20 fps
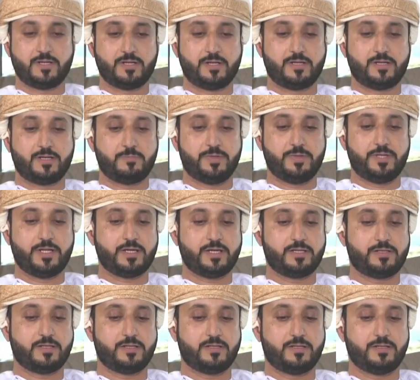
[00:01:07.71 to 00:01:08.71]
آه،
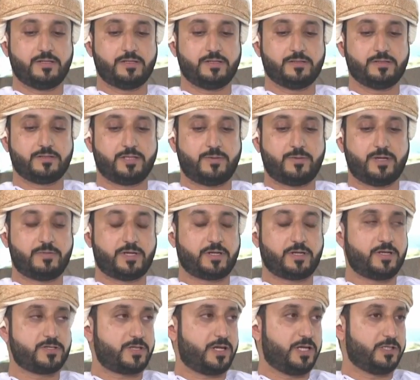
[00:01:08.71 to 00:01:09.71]
بداية آه، طبعا
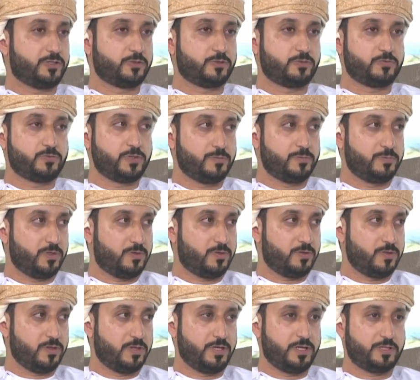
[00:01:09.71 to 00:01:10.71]
مركز رعاية الطفولة
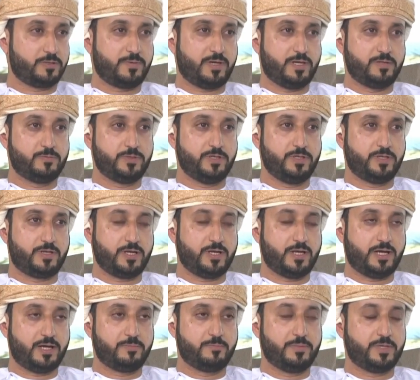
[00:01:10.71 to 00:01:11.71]
بالخوض يتبع المديرية
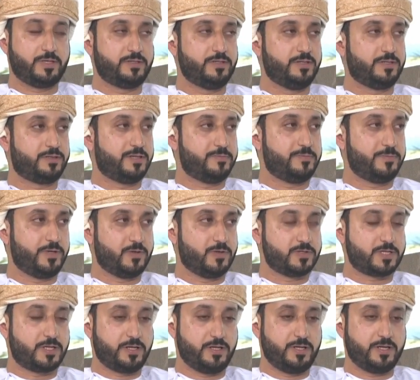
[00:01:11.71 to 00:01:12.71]
العامة للتنمية
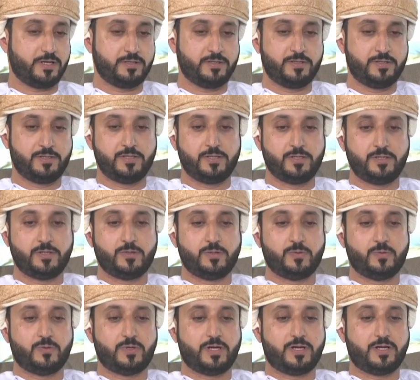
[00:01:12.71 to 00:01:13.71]
الأسرية
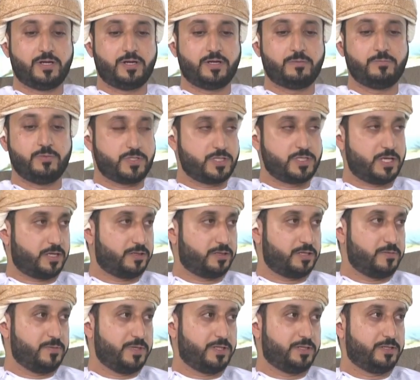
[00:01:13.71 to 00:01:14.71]
وبوزارة
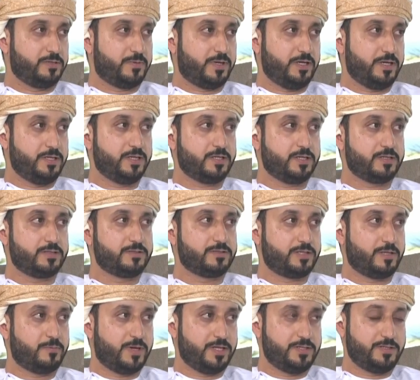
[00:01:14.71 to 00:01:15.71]
التنمية الاجتماعية
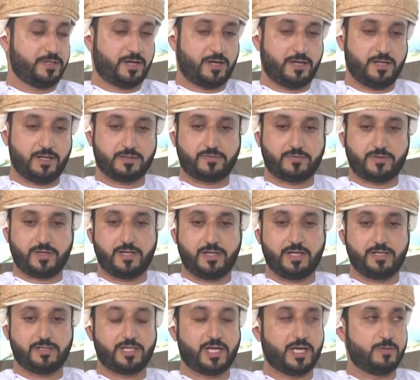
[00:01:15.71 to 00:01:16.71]
طبعا يرعى الأطفال
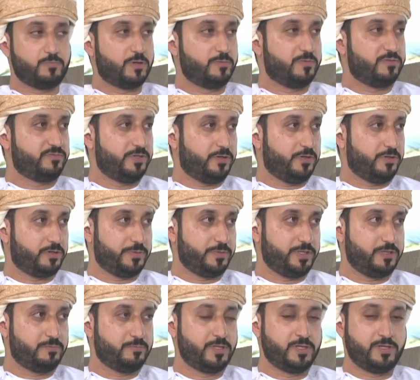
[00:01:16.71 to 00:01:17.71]
الأيتام ومن في
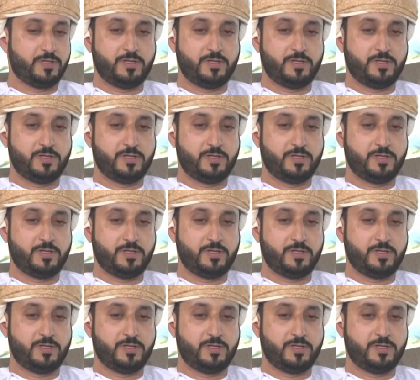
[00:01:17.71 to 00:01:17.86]
حكمهم